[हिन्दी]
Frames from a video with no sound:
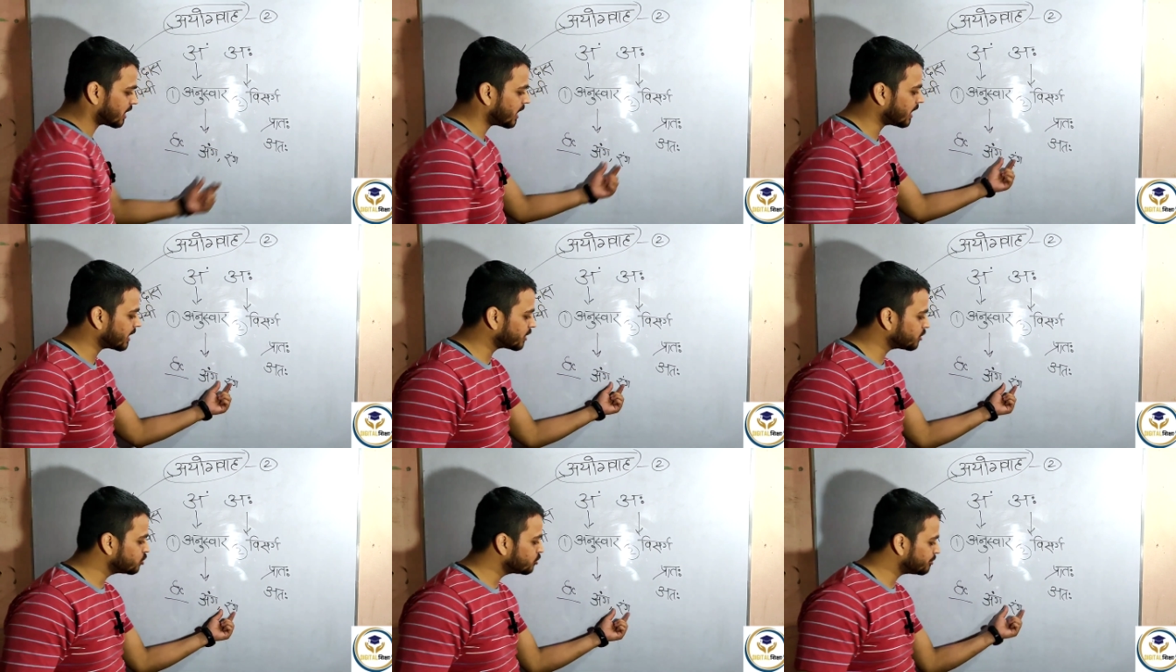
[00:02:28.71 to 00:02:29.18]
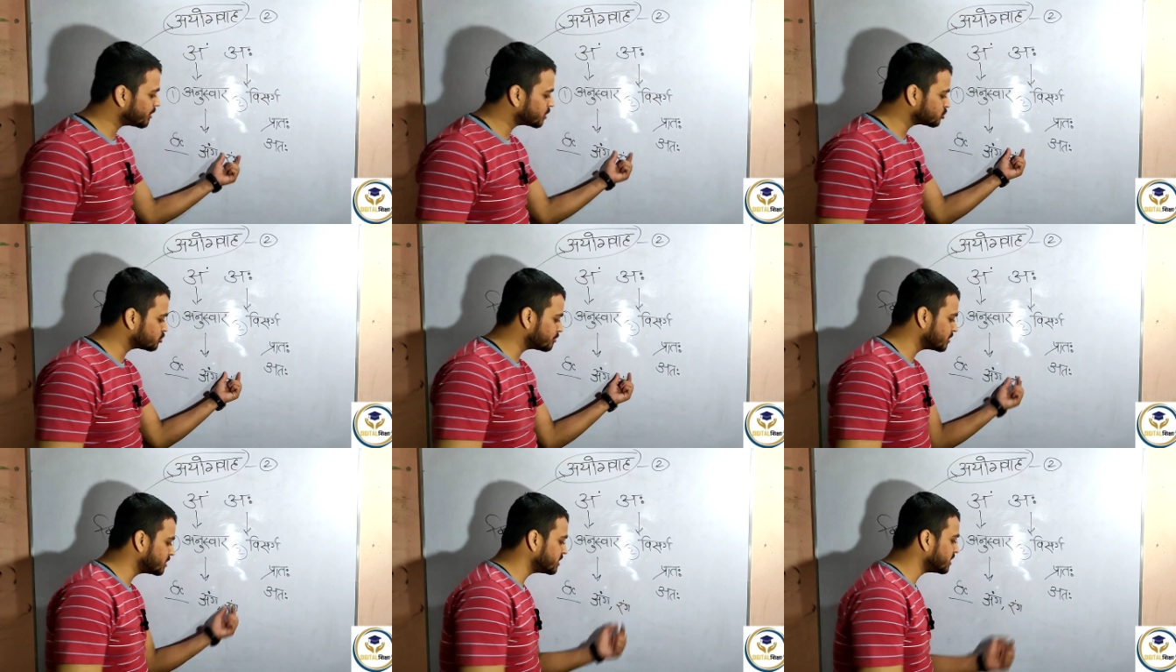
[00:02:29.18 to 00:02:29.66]
रा के
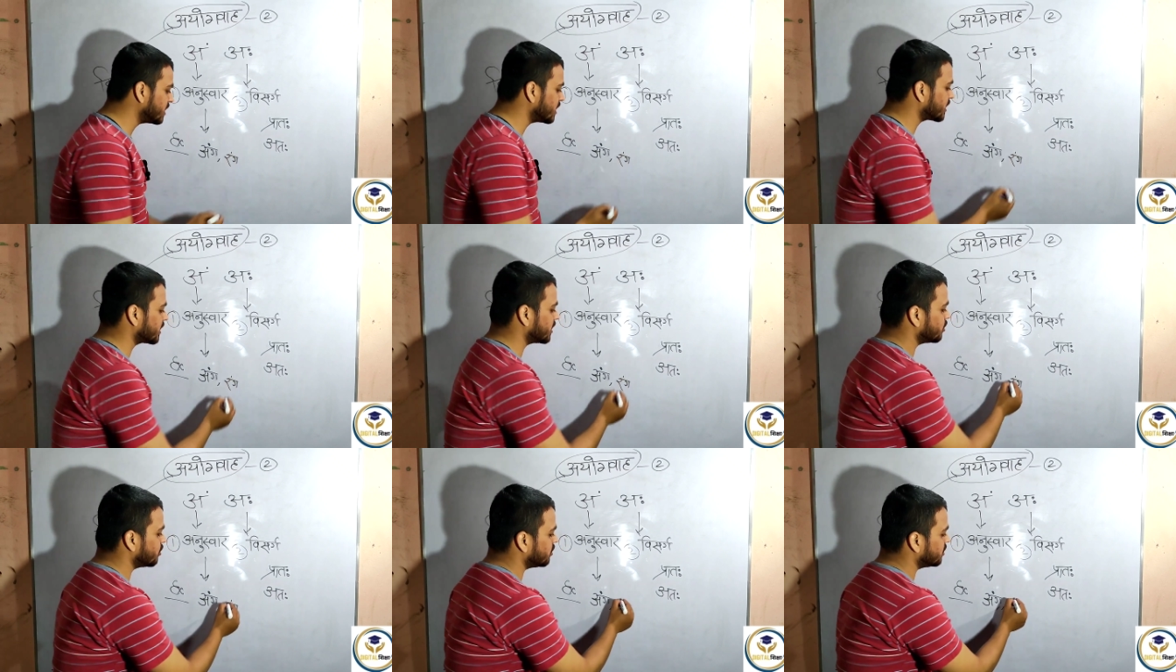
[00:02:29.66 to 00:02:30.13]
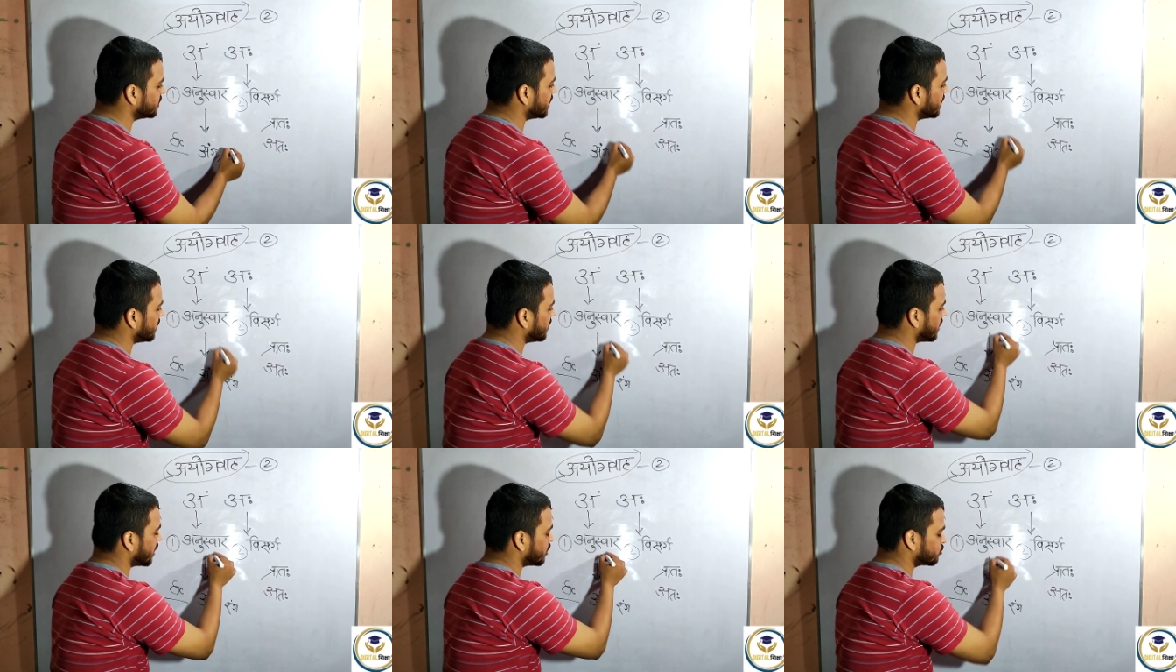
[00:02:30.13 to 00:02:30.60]
ऊपर जो बिंदी लगी हुई
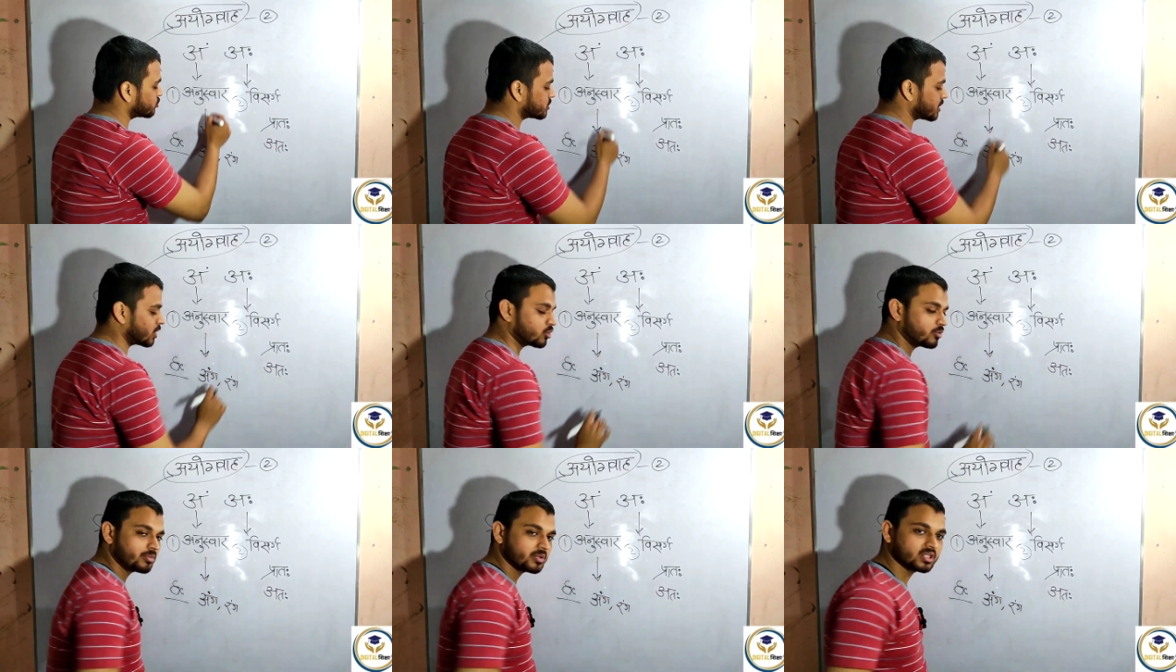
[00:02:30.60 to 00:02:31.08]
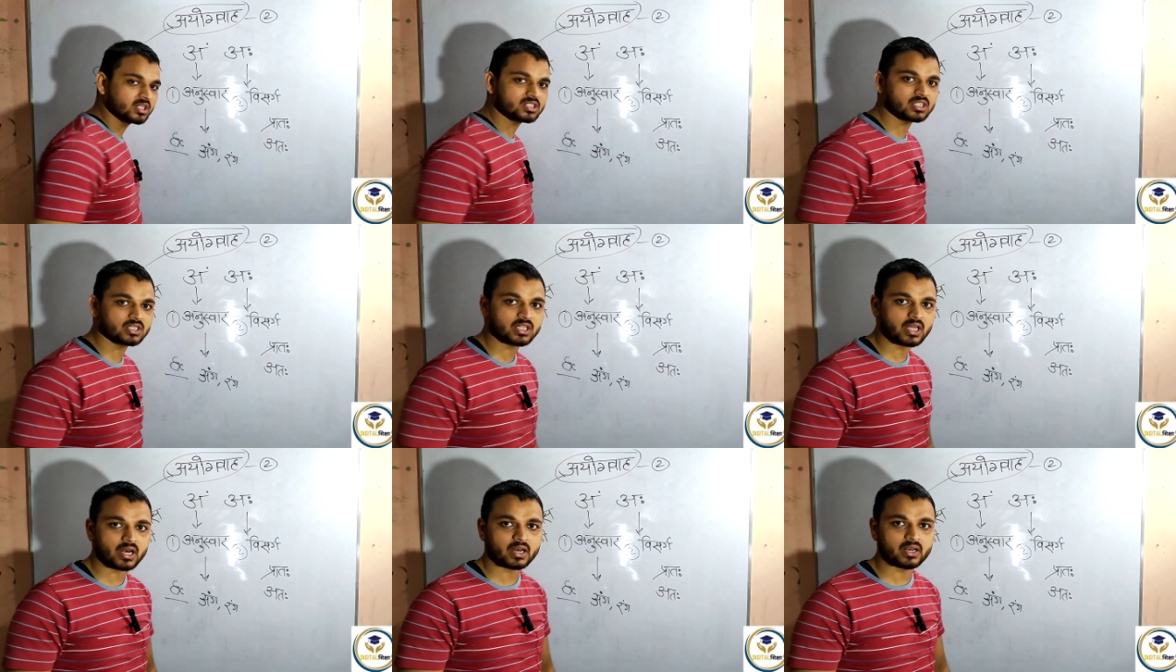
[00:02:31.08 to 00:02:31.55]
ये अनुसार को
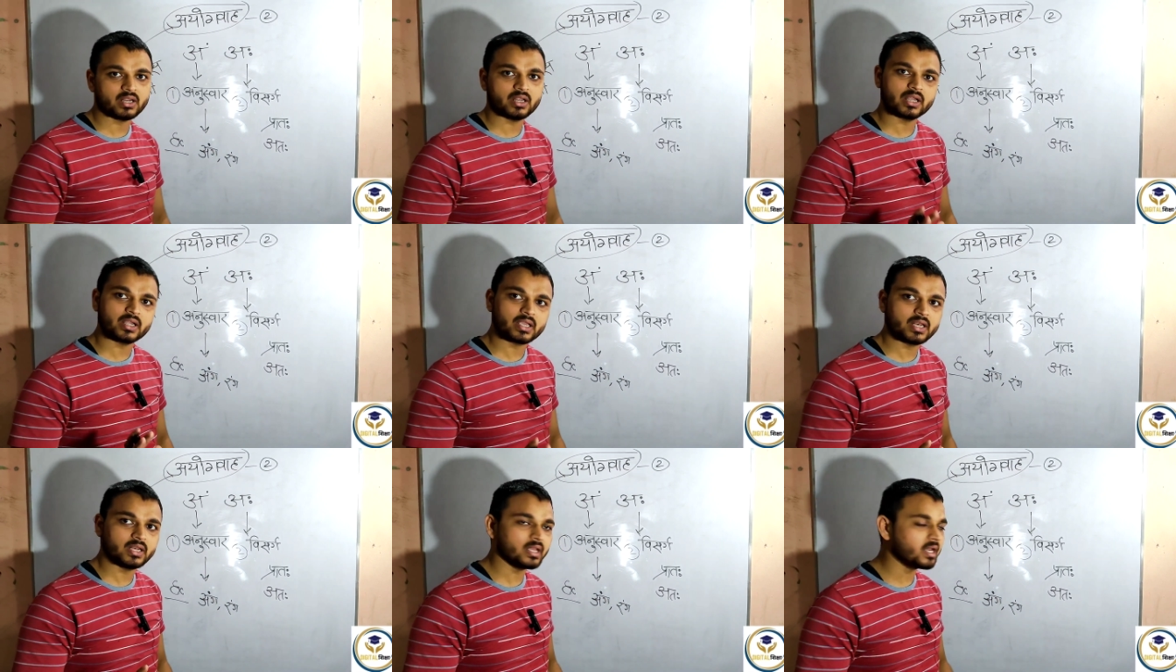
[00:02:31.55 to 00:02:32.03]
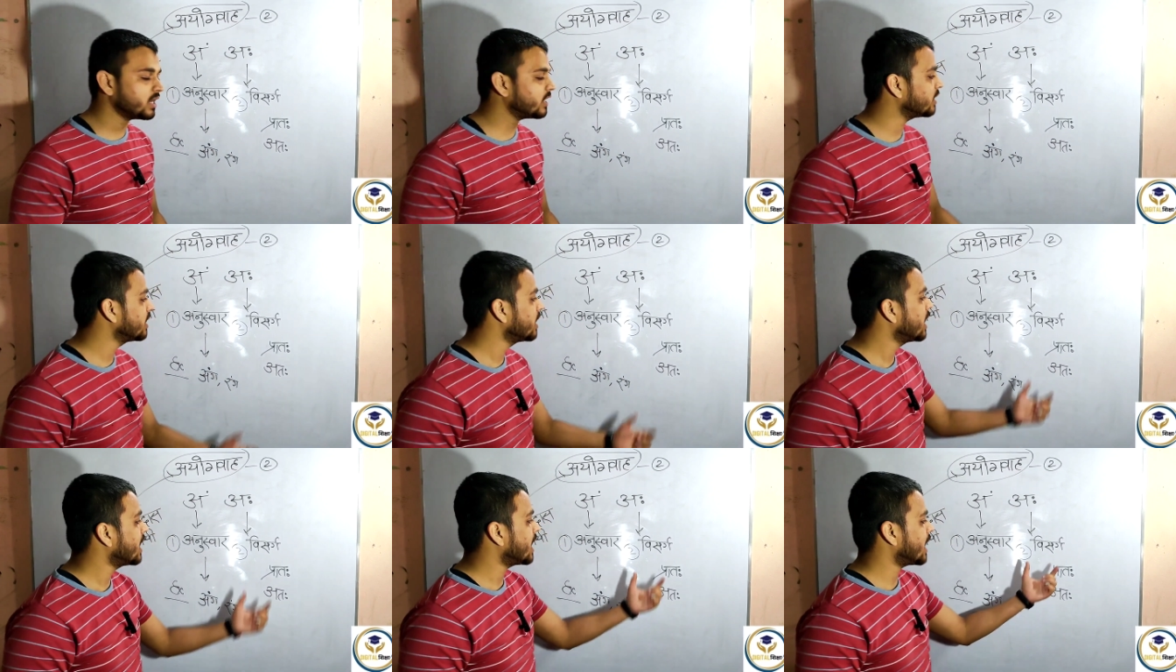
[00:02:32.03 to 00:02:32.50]
प्रदर्शित कर रही है क्लियर